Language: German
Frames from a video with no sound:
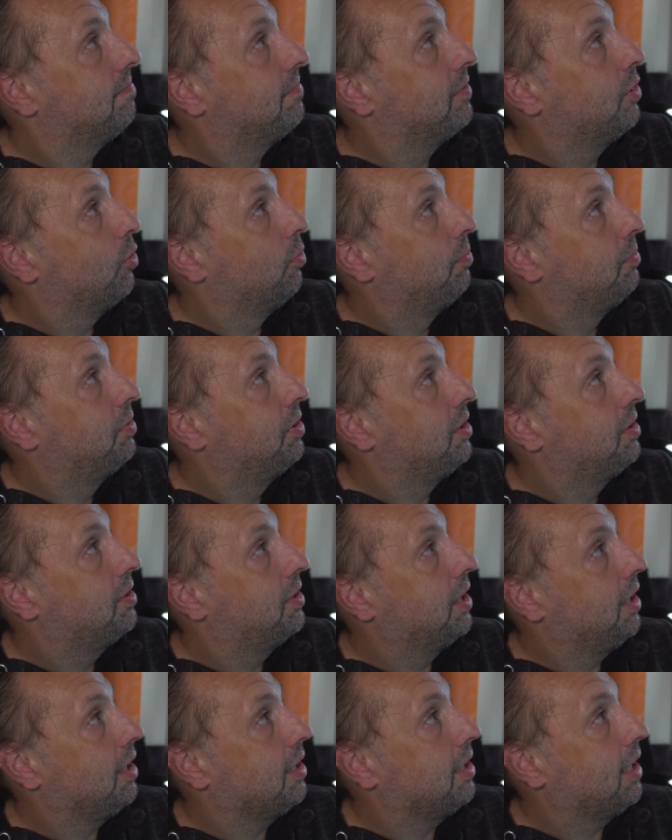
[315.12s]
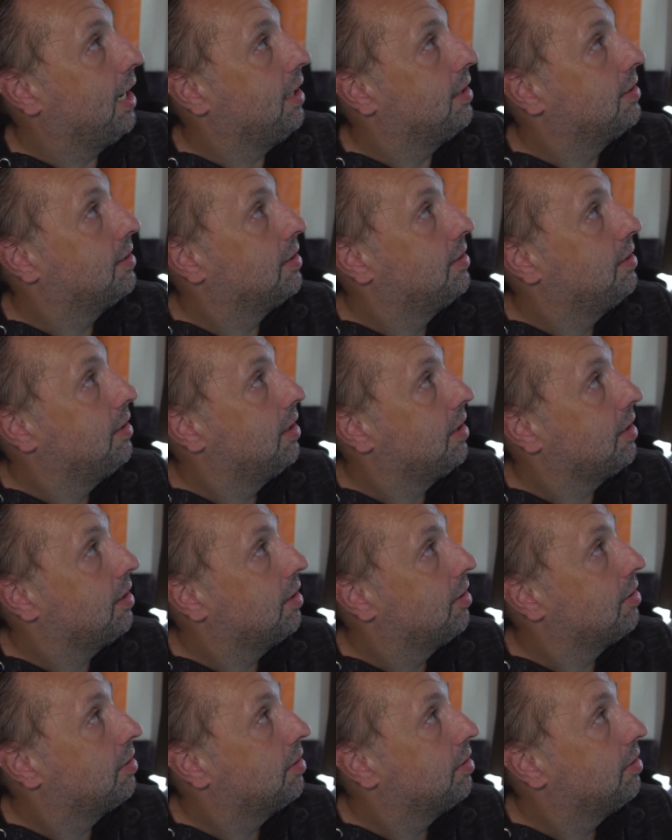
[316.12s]
Da oben sitzt eine Gelsesirre
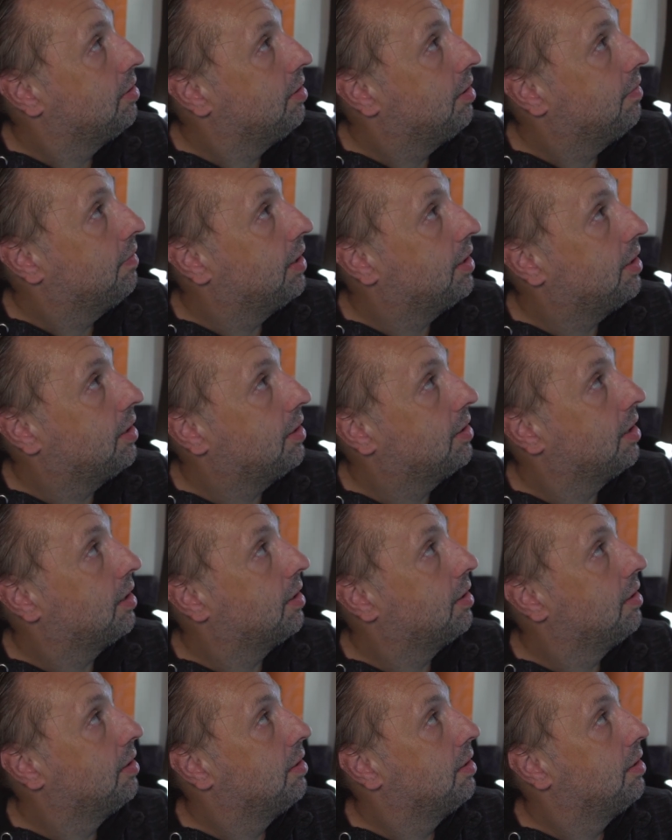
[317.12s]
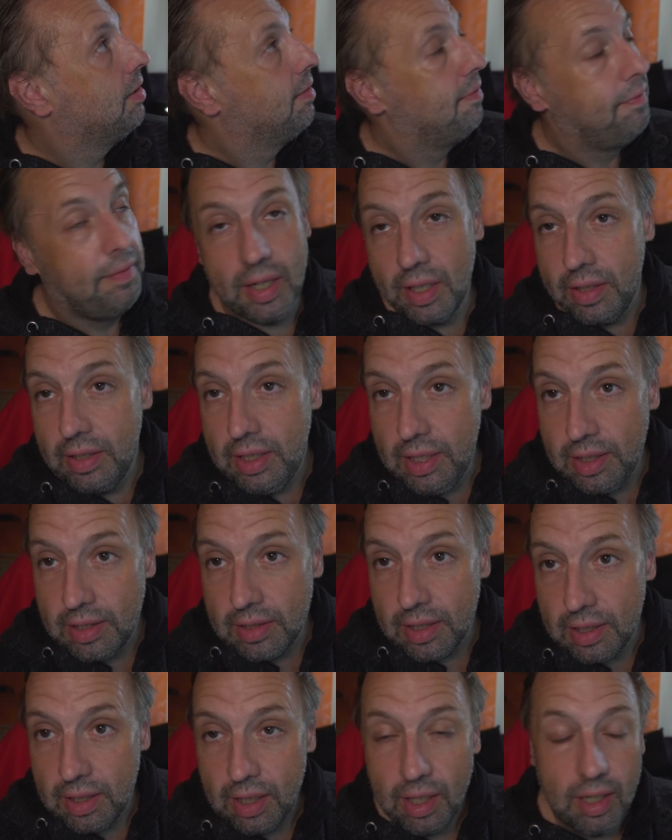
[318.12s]
gerade, die werde ich dann
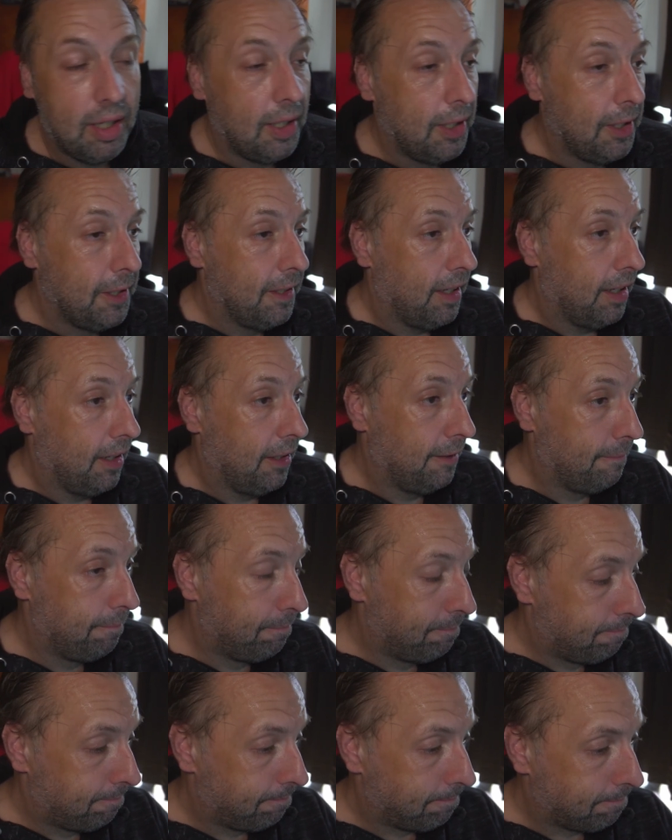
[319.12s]
vernichten. Ähm,